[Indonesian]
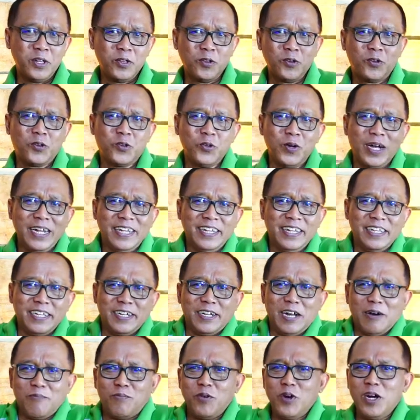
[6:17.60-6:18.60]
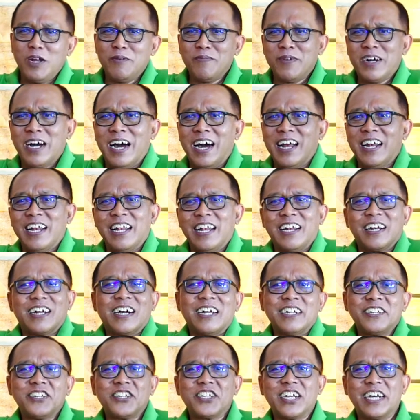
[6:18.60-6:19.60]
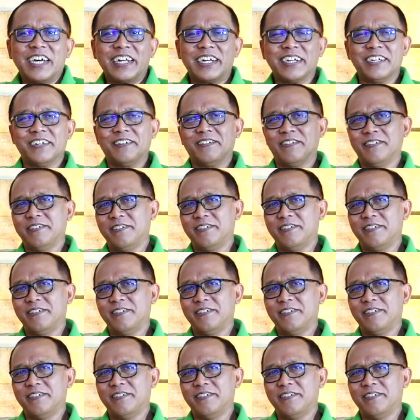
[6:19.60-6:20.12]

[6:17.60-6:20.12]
Tujuan tidak boleh menghalalkan cara.